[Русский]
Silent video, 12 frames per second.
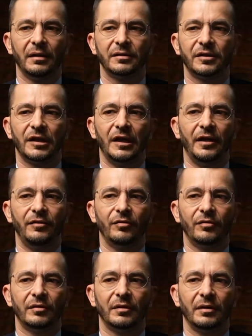К
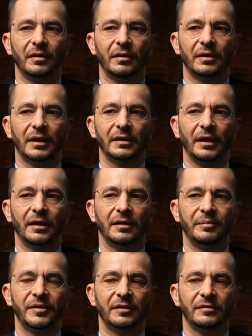сожалению, когда я
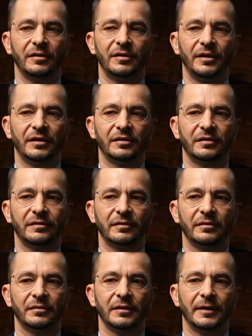написал этот текст,
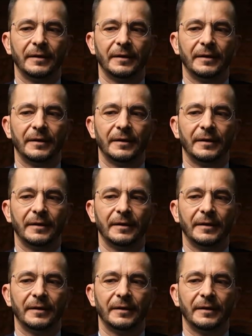э,